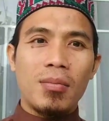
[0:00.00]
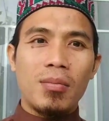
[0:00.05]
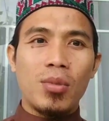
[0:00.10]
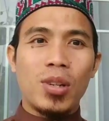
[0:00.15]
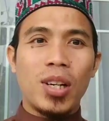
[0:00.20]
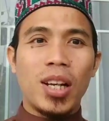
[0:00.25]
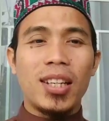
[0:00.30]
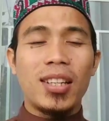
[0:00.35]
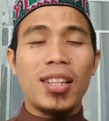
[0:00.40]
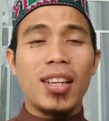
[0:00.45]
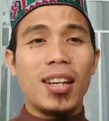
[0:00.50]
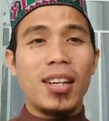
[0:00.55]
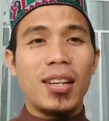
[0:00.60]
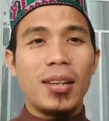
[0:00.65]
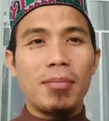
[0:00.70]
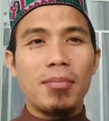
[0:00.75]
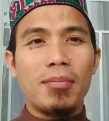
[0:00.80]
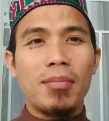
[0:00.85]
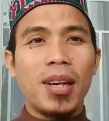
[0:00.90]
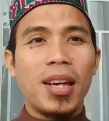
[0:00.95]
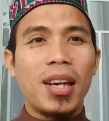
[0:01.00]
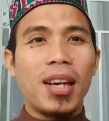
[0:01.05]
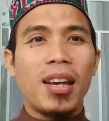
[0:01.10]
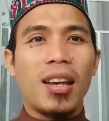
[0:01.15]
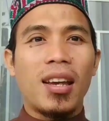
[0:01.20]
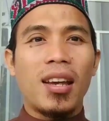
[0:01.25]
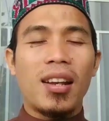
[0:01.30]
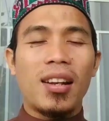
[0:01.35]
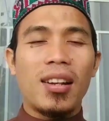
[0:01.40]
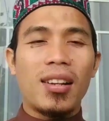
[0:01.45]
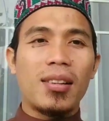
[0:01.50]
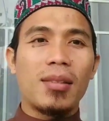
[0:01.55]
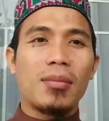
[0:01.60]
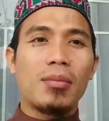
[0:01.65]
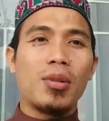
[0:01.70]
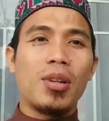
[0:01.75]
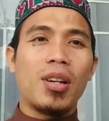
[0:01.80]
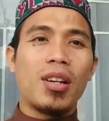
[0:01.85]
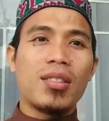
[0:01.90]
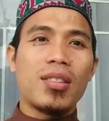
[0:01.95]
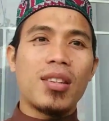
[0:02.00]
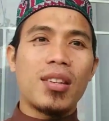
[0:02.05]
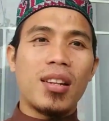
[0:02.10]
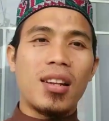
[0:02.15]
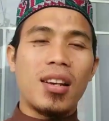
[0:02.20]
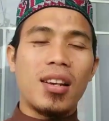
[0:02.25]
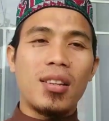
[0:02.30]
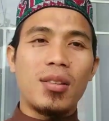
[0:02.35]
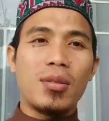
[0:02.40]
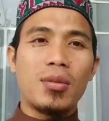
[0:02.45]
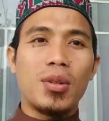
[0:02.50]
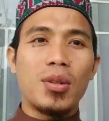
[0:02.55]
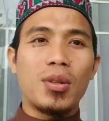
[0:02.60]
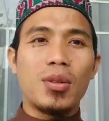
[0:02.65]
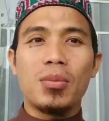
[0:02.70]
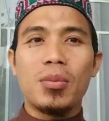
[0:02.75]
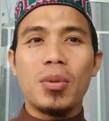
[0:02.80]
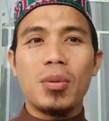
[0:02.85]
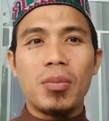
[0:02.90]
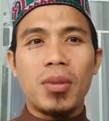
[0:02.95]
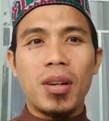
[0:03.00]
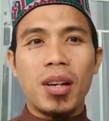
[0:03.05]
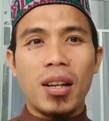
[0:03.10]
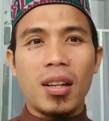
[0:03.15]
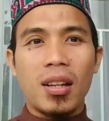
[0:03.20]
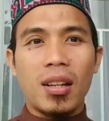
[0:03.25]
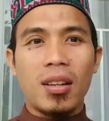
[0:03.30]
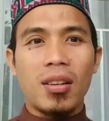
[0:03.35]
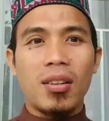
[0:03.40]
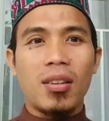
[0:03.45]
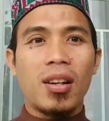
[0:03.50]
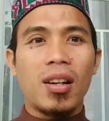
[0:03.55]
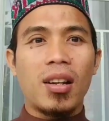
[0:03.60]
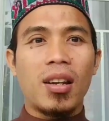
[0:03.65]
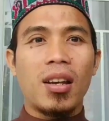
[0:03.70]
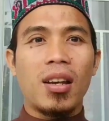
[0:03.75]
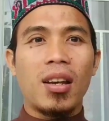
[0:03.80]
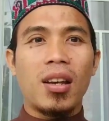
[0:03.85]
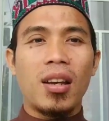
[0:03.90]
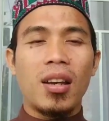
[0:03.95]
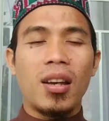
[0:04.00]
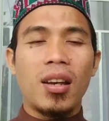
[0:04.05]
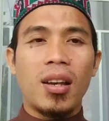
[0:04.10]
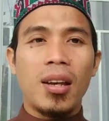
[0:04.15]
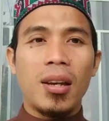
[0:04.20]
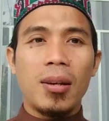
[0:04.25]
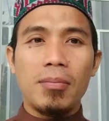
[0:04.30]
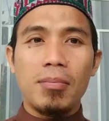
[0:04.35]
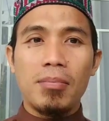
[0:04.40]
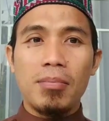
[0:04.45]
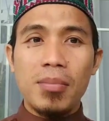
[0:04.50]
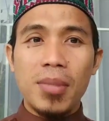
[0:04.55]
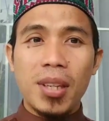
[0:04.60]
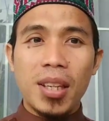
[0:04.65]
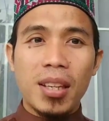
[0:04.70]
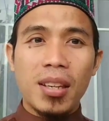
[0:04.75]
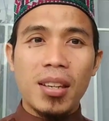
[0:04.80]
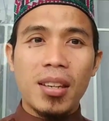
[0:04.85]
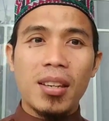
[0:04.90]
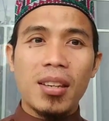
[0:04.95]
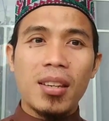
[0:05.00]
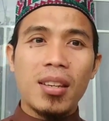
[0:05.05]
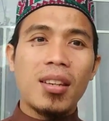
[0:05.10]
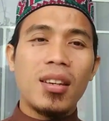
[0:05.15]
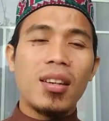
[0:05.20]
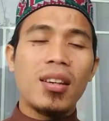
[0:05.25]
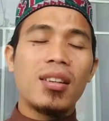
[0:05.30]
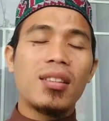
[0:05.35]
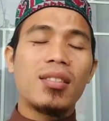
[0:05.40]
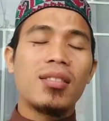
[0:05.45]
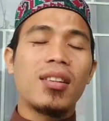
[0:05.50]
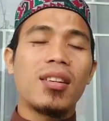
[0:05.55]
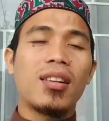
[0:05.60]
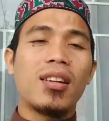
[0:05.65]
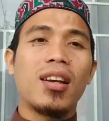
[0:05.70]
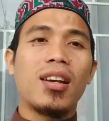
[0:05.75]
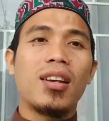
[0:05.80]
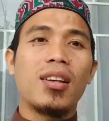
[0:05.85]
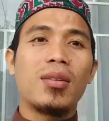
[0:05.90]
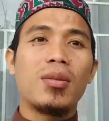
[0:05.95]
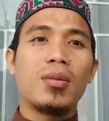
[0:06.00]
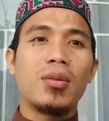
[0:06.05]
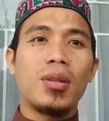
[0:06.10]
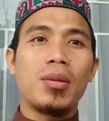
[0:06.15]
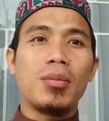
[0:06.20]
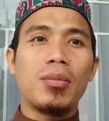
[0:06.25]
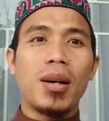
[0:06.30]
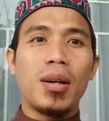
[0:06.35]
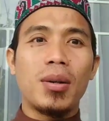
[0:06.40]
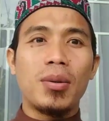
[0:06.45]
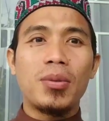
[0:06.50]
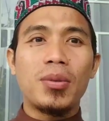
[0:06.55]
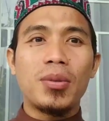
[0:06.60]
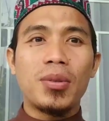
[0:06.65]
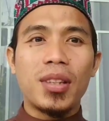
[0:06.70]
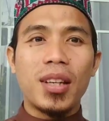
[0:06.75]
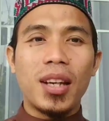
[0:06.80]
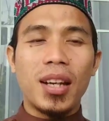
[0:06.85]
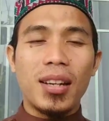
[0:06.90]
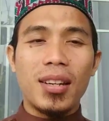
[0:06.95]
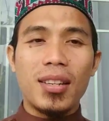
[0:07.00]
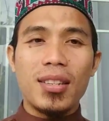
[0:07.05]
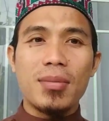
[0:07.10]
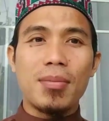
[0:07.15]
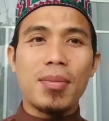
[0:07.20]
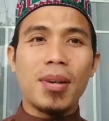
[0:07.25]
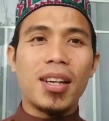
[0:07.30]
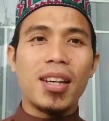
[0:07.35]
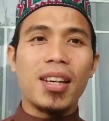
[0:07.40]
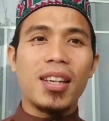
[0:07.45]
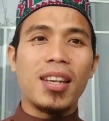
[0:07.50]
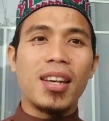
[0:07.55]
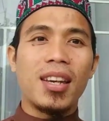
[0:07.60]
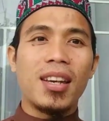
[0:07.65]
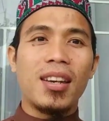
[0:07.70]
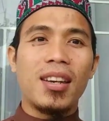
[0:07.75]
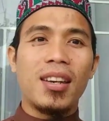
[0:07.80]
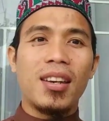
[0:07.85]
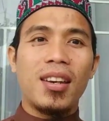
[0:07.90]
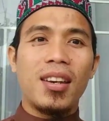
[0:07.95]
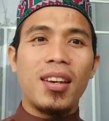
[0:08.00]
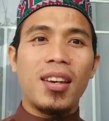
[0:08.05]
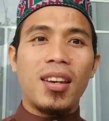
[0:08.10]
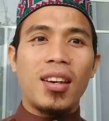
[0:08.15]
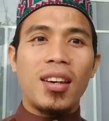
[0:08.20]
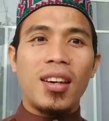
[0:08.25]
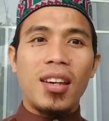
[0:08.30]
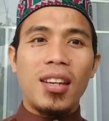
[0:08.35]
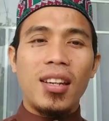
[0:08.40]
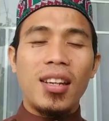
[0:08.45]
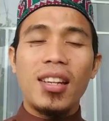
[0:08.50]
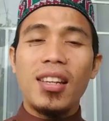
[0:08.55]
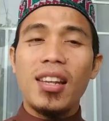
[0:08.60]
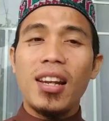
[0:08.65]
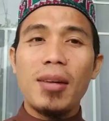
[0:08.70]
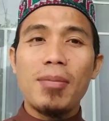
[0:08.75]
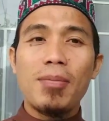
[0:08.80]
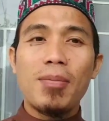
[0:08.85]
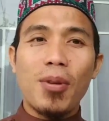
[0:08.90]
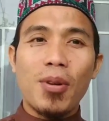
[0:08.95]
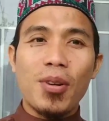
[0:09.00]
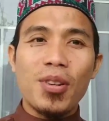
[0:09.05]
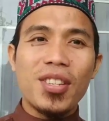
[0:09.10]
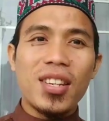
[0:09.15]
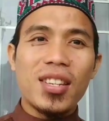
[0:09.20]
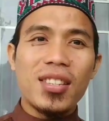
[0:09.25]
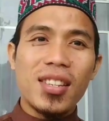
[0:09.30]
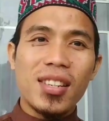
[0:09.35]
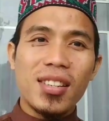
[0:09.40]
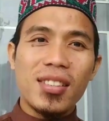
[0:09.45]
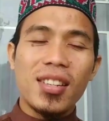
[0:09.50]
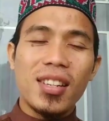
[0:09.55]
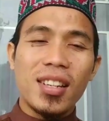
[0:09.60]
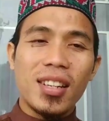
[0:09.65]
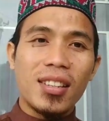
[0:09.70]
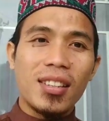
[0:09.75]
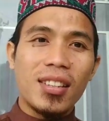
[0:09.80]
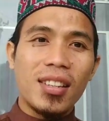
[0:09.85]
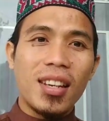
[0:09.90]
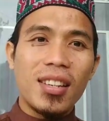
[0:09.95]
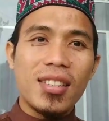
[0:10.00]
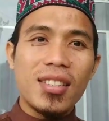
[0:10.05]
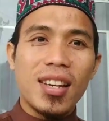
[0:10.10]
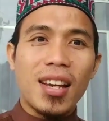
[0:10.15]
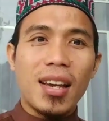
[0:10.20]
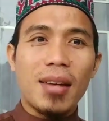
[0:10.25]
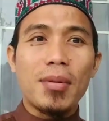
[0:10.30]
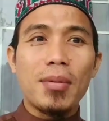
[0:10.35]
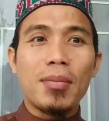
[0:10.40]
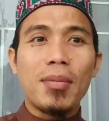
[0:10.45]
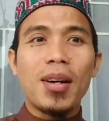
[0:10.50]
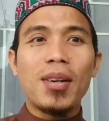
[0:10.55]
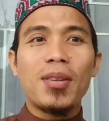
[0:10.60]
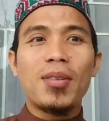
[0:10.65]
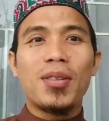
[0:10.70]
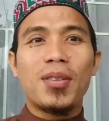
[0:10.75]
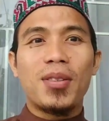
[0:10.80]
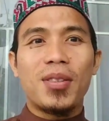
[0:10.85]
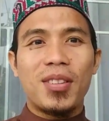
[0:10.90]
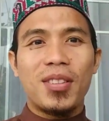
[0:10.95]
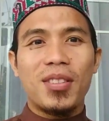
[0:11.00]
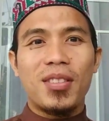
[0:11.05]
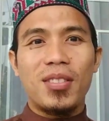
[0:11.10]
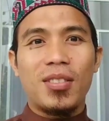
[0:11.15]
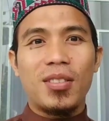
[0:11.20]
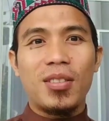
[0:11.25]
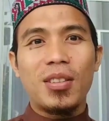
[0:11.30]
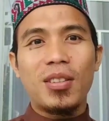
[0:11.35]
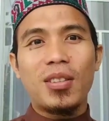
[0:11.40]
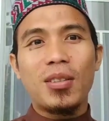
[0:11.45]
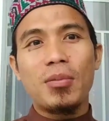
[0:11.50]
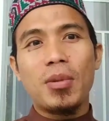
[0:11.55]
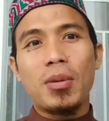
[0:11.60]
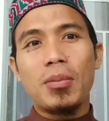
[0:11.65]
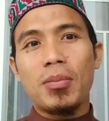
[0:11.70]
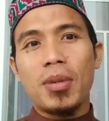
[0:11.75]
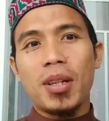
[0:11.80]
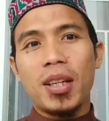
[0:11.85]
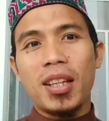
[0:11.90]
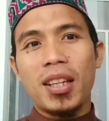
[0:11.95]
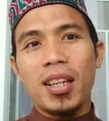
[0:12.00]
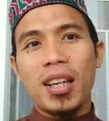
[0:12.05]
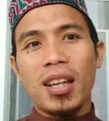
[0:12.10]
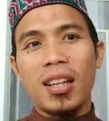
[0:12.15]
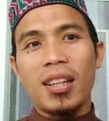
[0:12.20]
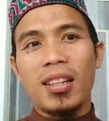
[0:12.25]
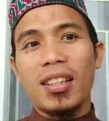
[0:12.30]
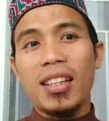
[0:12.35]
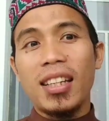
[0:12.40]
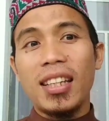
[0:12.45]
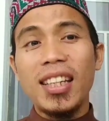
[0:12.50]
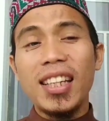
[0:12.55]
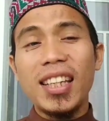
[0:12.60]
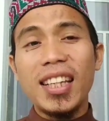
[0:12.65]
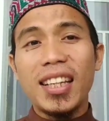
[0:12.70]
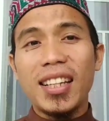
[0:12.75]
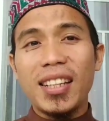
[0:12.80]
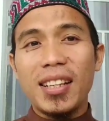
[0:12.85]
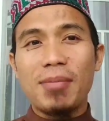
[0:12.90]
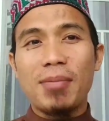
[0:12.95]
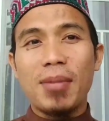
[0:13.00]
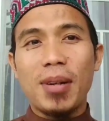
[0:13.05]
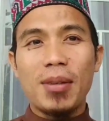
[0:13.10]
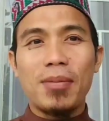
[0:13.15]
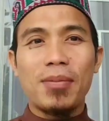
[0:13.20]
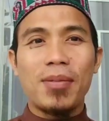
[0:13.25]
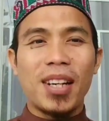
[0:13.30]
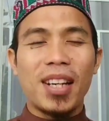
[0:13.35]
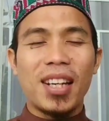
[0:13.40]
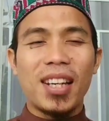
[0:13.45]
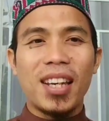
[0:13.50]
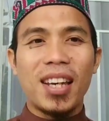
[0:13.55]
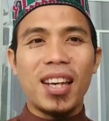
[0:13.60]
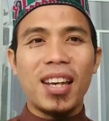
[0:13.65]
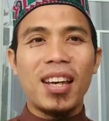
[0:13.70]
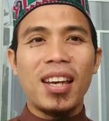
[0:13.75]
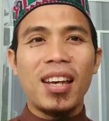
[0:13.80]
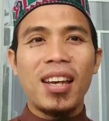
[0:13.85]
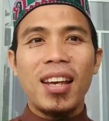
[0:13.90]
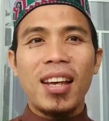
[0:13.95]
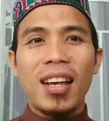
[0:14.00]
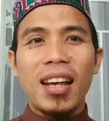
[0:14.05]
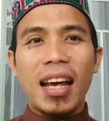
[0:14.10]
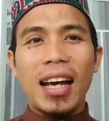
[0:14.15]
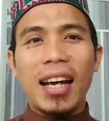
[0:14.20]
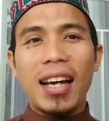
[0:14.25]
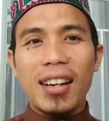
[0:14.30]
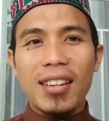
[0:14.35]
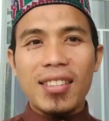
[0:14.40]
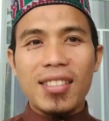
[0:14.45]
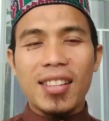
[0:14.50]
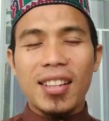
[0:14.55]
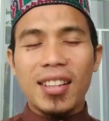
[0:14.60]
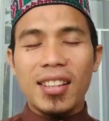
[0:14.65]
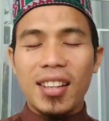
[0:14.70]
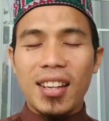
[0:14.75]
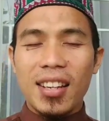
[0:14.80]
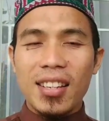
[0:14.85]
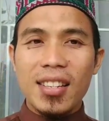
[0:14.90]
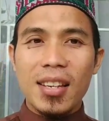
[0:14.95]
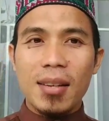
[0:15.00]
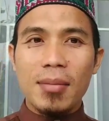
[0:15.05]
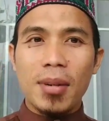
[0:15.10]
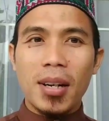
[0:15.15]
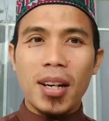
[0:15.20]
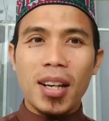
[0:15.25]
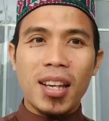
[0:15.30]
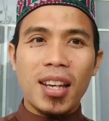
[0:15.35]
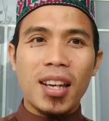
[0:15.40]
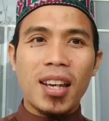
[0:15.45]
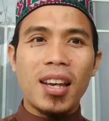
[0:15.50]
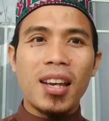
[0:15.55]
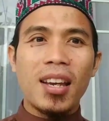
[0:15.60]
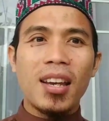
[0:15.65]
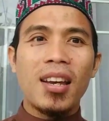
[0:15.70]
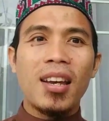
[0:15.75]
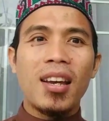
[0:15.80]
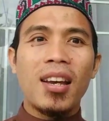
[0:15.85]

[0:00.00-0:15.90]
mulai dari bel kemudian setelah itu diumumkan oleh Mik, setelah itu dibangunkan dan sebagainya ini adalah proses yang senantiasa kami bangun untuk memberikan didikan kepada mereka agar senantiasa mereka